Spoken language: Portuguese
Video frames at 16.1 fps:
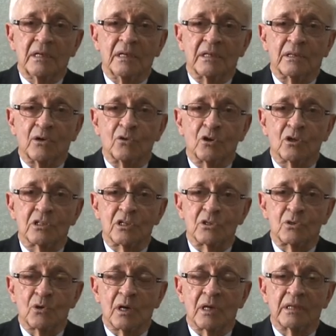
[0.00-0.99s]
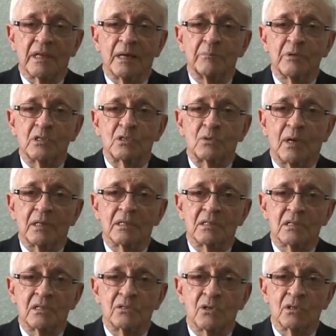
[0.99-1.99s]
Então, Nossa Senhora tem abençoado
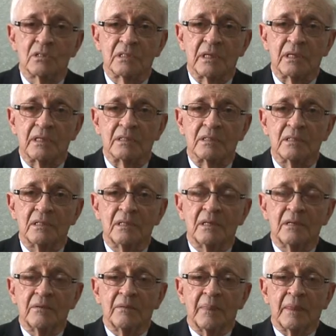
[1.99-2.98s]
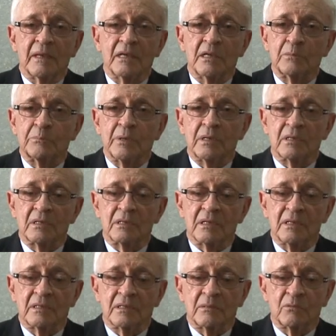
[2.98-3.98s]
essa diocese. A
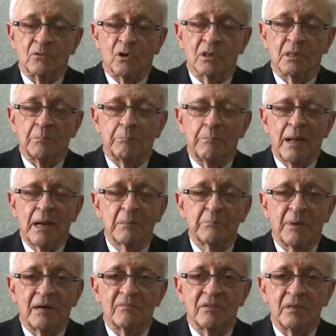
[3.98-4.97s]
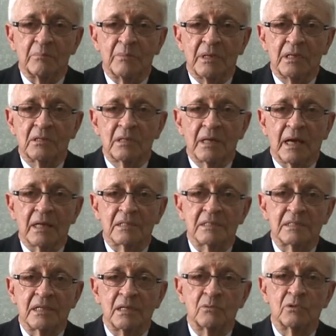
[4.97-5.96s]
gente, nota palpavelmente a
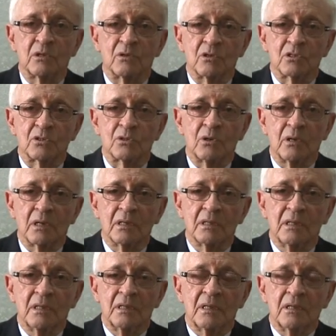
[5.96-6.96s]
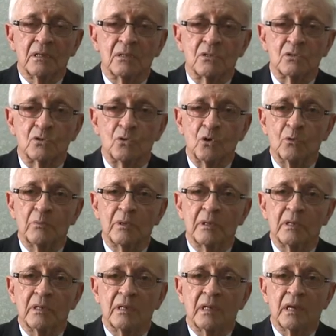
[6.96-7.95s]
ação de Nossa Senhora
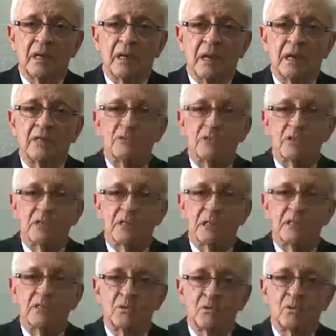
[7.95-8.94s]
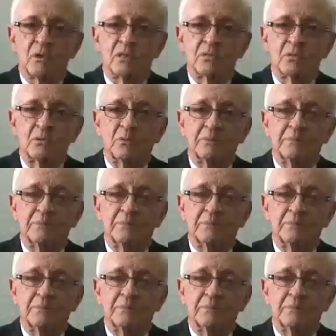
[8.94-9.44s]
sobre a Diocese do Brasil.